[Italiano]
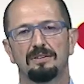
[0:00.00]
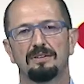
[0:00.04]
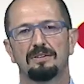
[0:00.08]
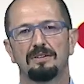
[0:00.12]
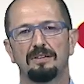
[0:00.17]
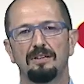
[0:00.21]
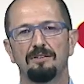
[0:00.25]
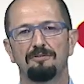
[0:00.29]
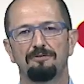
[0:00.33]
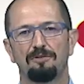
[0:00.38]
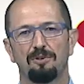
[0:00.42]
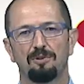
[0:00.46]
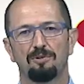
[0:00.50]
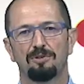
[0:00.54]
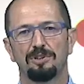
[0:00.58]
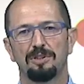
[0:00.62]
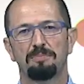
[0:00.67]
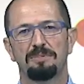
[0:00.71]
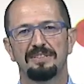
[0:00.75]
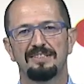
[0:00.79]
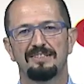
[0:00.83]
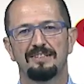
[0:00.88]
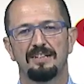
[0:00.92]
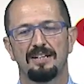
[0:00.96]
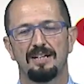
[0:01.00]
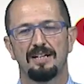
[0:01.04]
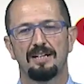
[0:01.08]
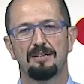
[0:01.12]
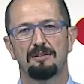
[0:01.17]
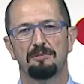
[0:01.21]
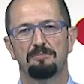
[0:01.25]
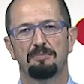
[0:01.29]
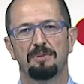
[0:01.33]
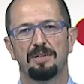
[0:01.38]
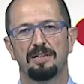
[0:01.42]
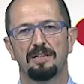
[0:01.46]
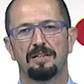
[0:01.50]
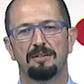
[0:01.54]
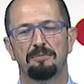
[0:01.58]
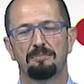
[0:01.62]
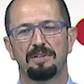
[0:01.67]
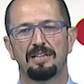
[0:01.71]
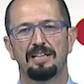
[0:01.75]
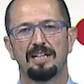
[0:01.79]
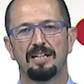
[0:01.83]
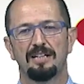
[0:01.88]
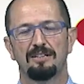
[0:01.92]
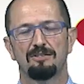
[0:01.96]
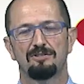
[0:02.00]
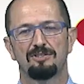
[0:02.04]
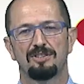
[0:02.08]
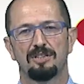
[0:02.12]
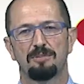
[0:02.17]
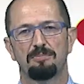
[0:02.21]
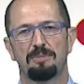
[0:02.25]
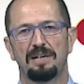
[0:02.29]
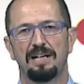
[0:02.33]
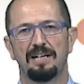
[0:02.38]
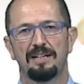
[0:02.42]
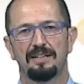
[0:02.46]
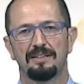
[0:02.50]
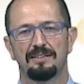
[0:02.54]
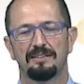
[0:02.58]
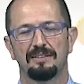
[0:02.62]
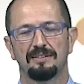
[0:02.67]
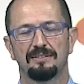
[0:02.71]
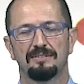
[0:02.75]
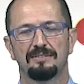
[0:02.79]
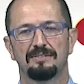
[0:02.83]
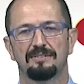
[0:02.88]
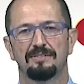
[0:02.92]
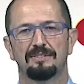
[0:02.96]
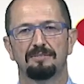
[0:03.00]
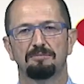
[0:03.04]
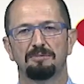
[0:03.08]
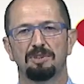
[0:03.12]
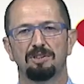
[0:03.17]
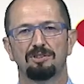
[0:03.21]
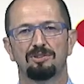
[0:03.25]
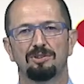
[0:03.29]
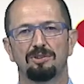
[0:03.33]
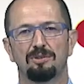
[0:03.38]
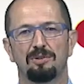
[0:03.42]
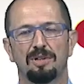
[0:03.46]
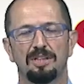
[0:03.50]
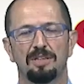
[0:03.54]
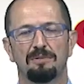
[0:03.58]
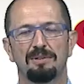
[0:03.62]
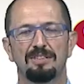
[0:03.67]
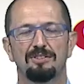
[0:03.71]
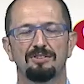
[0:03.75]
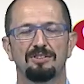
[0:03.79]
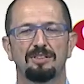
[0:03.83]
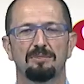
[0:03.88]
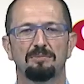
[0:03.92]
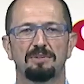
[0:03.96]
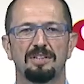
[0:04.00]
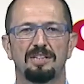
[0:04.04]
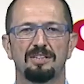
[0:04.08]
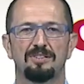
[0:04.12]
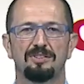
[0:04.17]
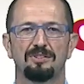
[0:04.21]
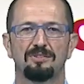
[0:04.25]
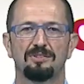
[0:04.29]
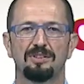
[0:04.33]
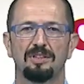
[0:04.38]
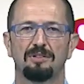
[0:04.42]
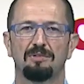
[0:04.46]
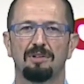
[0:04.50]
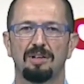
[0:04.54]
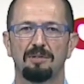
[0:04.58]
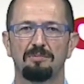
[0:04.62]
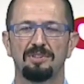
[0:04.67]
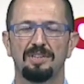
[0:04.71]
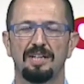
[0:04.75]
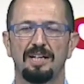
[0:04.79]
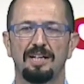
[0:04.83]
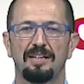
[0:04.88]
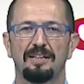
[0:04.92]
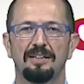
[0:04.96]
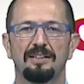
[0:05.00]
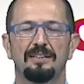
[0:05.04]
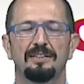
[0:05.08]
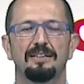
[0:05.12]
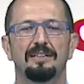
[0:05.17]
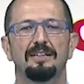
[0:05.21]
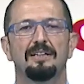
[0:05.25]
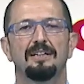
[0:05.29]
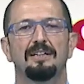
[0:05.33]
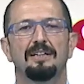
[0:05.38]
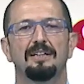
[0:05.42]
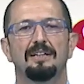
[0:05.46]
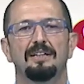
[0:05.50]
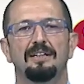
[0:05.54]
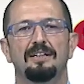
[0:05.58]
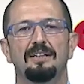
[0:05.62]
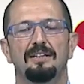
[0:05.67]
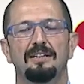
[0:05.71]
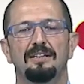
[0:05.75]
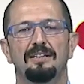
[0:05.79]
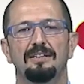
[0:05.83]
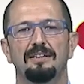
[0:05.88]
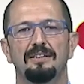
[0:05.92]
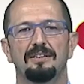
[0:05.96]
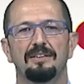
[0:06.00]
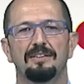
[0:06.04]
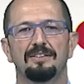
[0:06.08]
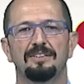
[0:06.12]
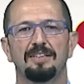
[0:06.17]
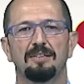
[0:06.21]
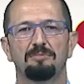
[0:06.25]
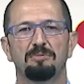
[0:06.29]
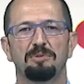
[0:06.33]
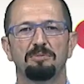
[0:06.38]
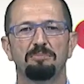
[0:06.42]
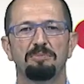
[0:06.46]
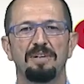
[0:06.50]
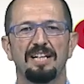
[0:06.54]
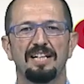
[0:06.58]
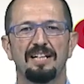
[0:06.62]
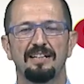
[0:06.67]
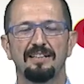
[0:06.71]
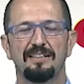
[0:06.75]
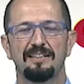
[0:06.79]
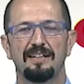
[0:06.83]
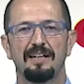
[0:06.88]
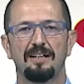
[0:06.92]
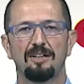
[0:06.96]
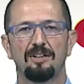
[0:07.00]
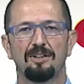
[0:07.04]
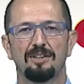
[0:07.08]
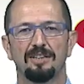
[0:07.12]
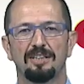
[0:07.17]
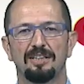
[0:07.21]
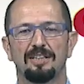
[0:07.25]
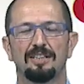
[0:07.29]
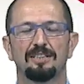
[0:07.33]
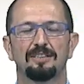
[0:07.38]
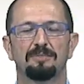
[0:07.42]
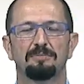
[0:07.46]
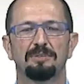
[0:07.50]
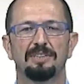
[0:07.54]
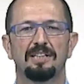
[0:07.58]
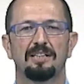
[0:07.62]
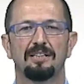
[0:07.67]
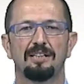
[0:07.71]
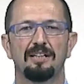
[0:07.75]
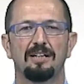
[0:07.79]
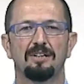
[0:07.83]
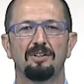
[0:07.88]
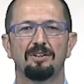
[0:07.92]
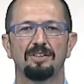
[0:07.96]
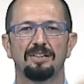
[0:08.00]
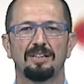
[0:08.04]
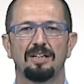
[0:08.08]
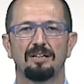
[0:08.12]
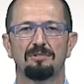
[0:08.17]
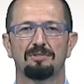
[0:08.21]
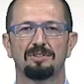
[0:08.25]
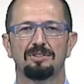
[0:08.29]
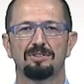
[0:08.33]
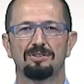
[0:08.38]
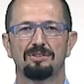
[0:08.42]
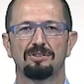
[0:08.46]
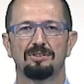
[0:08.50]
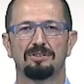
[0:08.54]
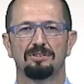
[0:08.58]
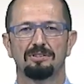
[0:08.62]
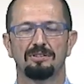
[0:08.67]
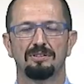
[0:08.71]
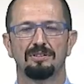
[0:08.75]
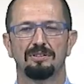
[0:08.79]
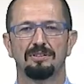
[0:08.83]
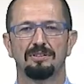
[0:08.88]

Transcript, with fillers: il fronte passerà per, eh, per dalle nostre parti. Nel 1944 siamo nella seconda guerra mondiale, eh, siamo in piena linea gotica, sapete la linea gotica è questo eh,